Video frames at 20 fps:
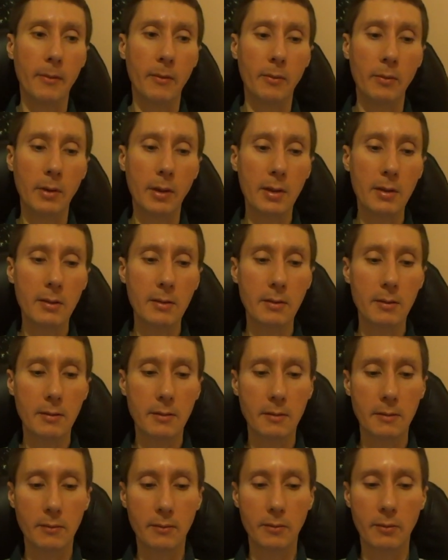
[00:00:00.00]
у
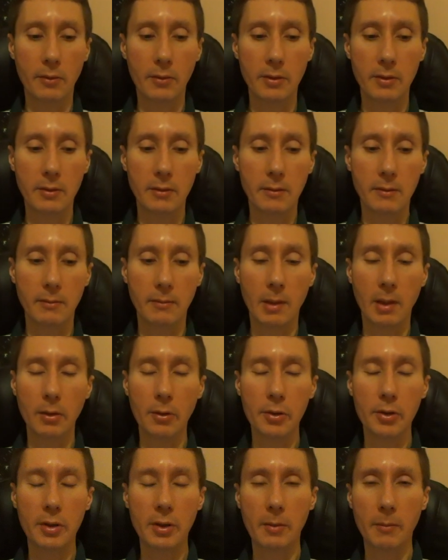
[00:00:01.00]
нас, то есть
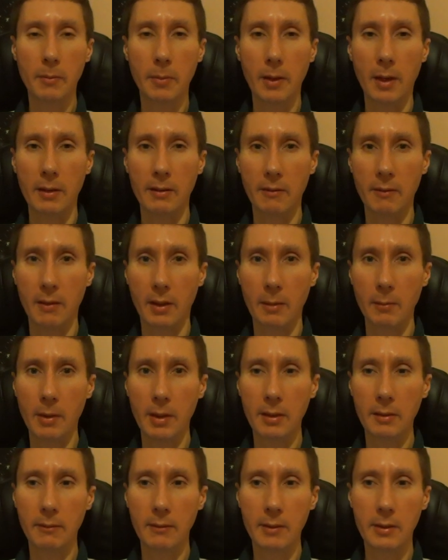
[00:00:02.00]
молочный имплант
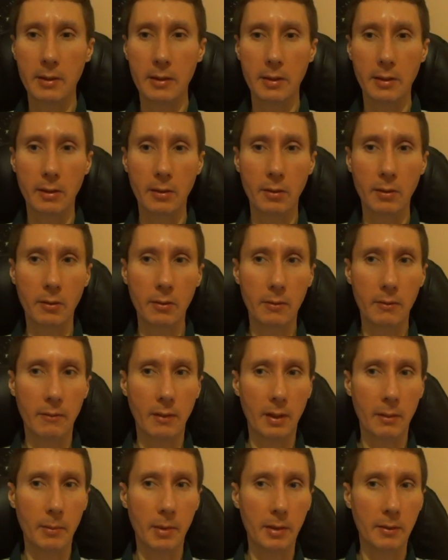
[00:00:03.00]
вырабатывается, и он
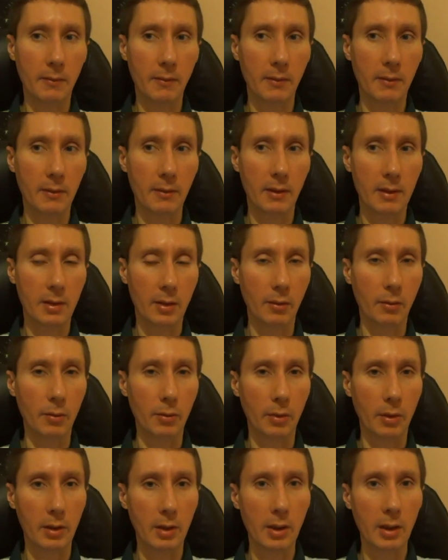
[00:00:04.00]
вырабатывает у нас
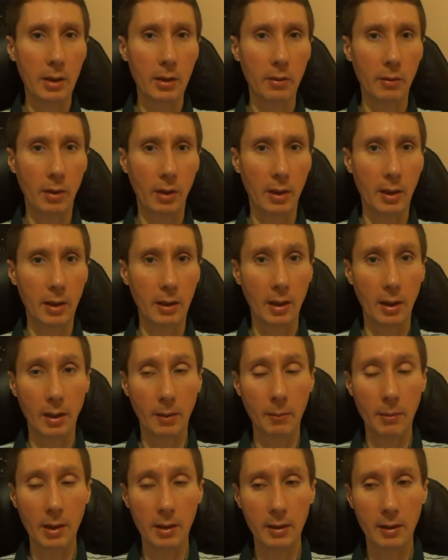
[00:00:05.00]
какую-то энергию, какие-то
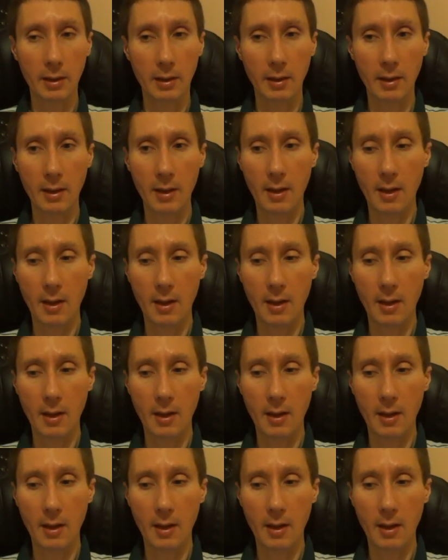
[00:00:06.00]
элементы.